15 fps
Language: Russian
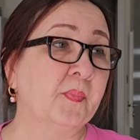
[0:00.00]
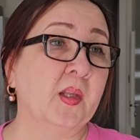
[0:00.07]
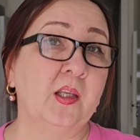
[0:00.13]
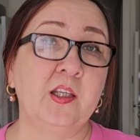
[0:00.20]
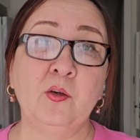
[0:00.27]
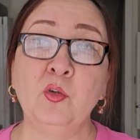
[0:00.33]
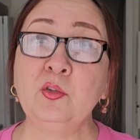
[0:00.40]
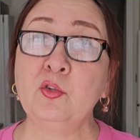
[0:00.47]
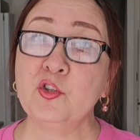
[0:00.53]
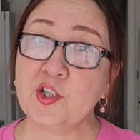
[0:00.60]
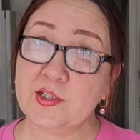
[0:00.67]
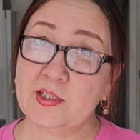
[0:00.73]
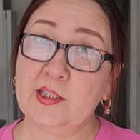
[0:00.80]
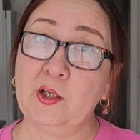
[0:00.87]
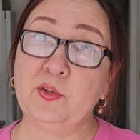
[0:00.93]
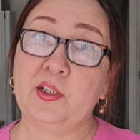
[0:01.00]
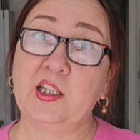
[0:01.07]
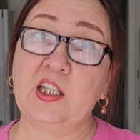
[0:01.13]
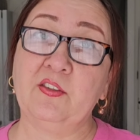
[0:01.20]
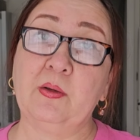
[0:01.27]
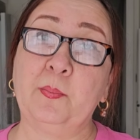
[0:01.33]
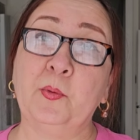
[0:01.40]
И он тоже задает
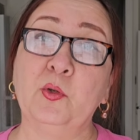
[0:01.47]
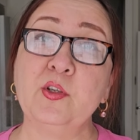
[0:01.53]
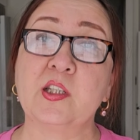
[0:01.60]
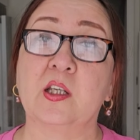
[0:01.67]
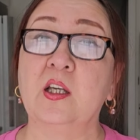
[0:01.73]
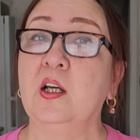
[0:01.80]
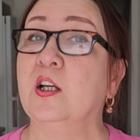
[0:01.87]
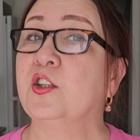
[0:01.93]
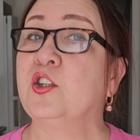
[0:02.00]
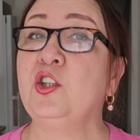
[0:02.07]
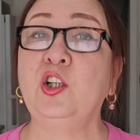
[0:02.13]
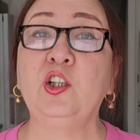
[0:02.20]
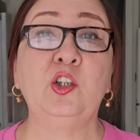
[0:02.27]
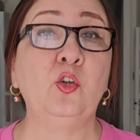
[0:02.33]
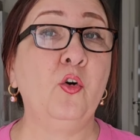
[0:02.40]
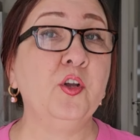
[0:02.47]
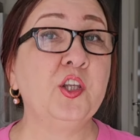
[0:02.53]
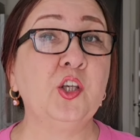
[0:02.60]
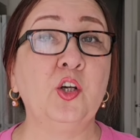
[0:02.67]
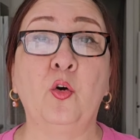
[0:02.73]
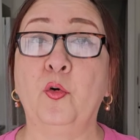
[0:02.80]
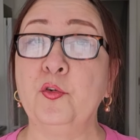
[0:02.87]
такие вопросы. Никто
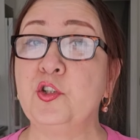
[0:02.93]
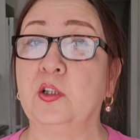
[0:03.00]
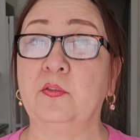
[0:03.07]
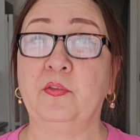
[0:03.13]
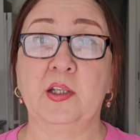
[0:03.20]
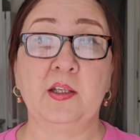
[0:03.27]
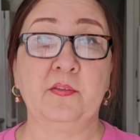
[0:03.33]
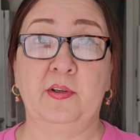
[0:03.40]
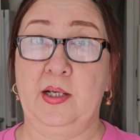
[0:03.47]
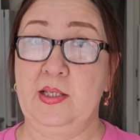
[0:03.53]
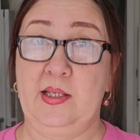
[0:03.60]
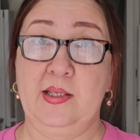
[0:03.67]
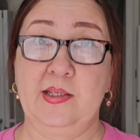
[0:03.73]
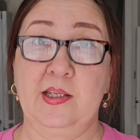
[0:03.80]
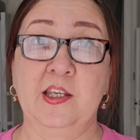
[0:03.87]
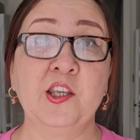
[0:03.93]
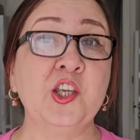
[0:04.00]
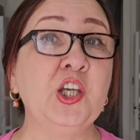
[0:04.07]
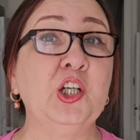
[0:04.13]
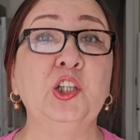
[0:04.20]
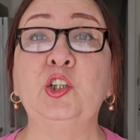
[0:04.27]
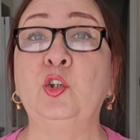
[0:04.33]
не хочет воевать идти,
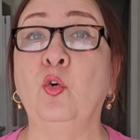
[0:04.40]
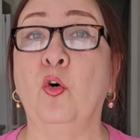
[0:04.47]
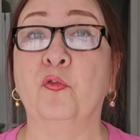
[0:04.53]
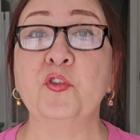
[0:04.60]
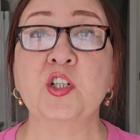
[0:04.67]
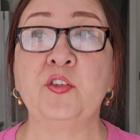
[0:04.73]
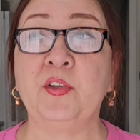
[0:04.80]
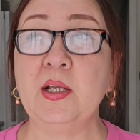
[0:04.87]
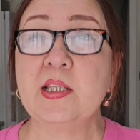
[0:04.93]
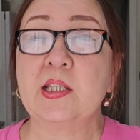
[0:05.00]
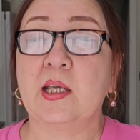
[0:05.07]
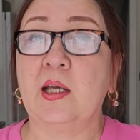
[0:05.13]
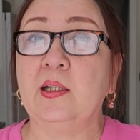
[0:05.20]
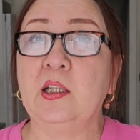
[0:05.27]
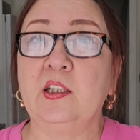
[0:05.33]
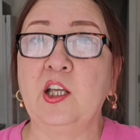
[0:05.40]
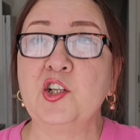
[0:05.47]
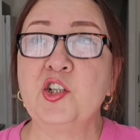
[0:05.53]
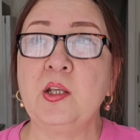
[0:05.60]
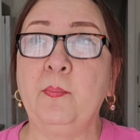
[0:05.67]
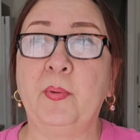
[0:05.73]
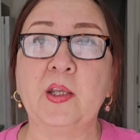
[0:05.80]
никто. В Швеции это даже
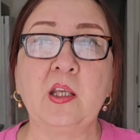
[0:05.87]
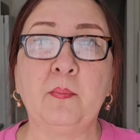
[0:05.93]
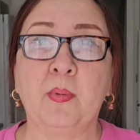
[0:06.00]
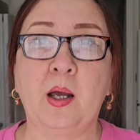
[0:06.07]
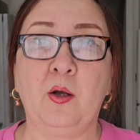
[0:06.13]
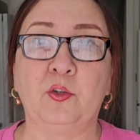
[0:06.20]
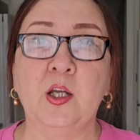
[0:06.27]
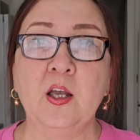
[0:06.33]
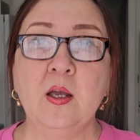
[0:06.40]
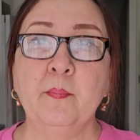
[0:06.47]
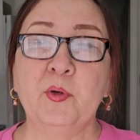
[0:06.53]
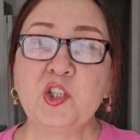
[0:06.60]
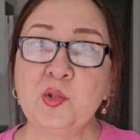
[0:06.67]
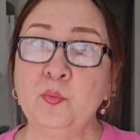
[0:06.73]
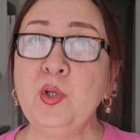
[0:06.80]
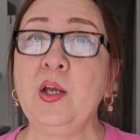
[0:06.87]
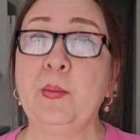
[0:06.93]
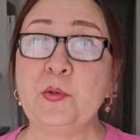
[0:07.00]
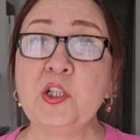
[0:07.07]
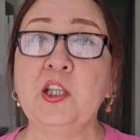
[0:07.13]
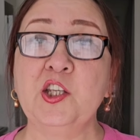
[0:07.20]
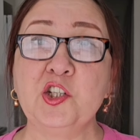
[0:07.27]
не понимают. Почему я
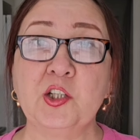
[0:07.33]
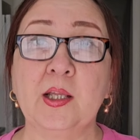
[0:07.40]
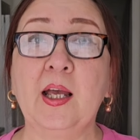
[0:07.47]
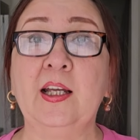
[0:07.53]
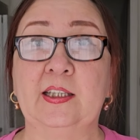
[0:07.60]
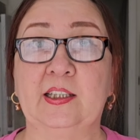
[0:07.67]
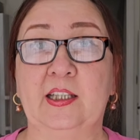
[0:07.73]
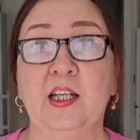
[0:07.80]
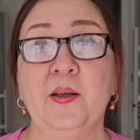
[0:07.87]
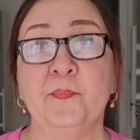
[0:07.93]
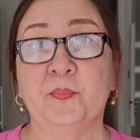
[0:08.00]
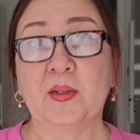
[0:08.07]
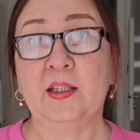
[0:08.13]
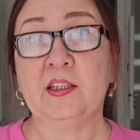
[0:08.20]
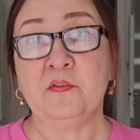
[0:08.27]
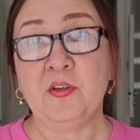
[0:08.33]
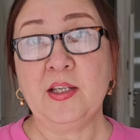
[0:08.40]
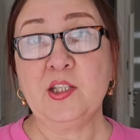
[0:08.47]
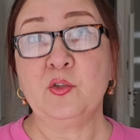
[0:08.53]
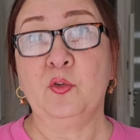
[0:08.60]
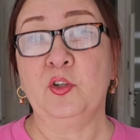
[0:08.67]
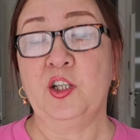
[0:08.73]
вообще начала этот, это
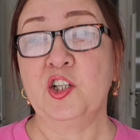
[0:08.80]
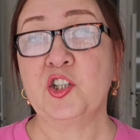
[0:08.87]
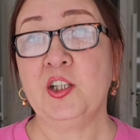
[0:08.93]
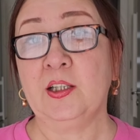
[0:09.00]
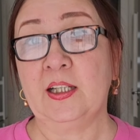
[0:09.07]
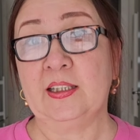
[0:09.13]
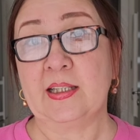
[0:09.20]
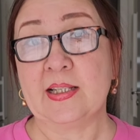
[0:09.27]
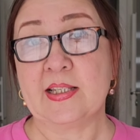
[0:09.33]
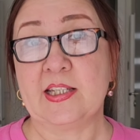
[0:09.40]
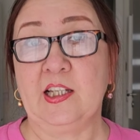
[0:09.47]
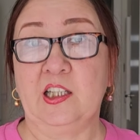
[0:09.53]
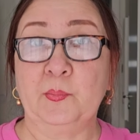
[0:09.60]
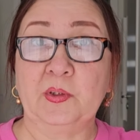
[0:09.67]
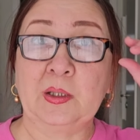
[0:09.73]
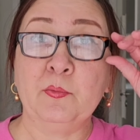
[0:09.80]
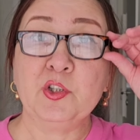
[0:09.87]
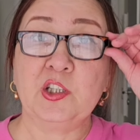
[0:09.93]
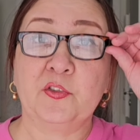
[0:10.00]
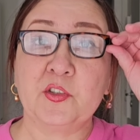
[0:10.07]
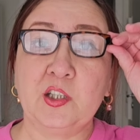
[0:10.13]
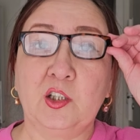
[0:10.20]
видео, решила это сделать? Потому
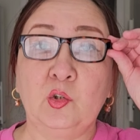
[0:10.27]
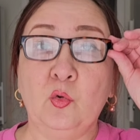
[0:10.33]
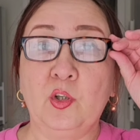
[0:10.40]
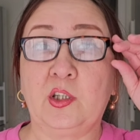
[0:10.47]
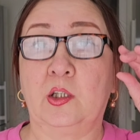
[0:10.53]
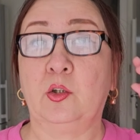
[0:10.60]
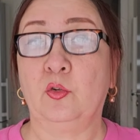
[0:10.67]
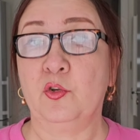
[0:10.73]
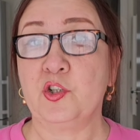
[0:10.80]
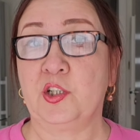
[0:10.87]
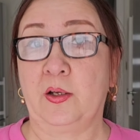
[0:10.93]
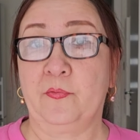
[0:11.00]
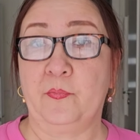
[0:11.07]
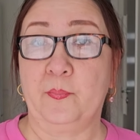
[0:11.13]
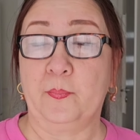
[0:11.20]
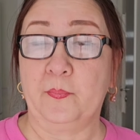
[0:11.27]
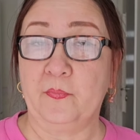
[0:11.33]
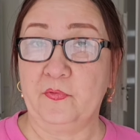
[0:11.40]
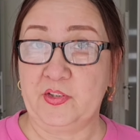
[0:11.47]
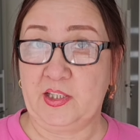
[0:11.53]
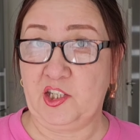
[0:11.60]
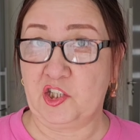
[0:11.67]
что в ТикТоке тоже я
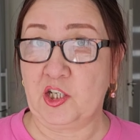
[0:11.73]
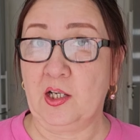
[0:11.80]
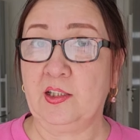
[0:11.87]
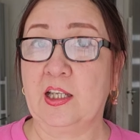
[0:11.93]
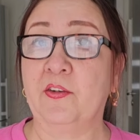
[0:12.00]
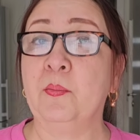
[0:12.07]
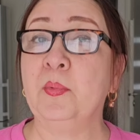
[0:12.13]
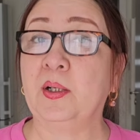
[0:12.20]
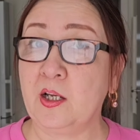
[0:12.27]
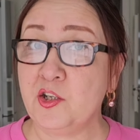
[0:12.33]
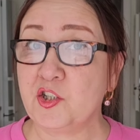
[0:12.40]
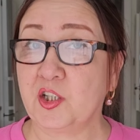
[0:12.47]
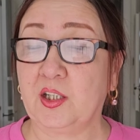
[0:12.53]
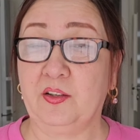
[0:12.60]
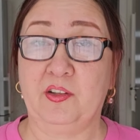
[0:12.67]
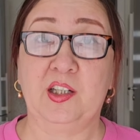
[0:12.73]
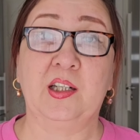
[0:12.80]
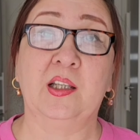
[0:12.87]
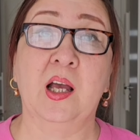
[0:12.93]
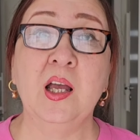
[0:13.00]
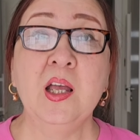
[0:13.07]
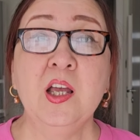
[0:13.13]
встречала, я вам и раньше
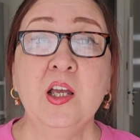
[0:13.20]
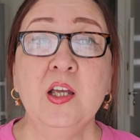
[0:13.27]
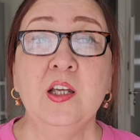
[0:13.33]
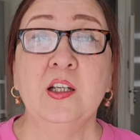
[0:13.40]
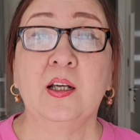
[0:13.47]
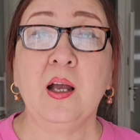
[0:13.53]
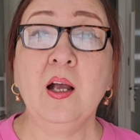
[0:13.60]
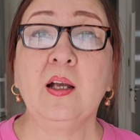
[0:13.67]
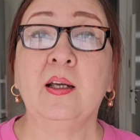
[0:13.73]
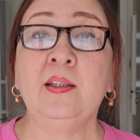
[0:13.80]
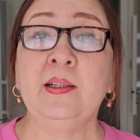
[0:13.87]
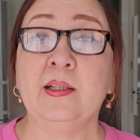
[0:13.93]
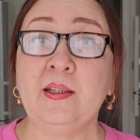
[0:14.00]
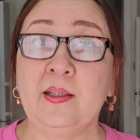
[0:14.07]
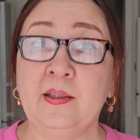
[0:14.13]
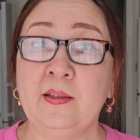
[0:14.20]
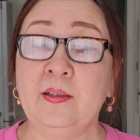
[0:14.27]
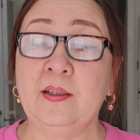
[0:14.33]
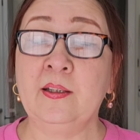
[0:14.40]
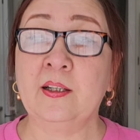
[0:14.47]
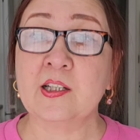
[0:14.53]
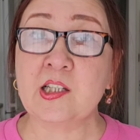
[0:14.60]
говорила, как
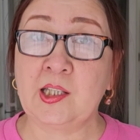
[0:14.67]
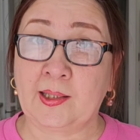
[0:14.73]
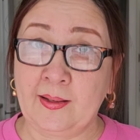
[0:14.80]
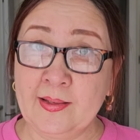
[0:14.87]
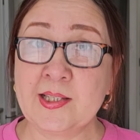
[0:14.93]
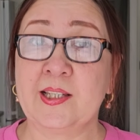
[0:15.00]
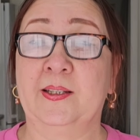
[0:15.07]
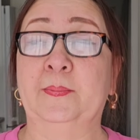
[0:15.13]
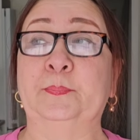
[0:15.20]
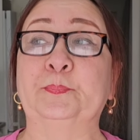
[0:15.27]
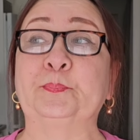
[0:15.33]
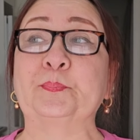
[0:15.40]
иностранцы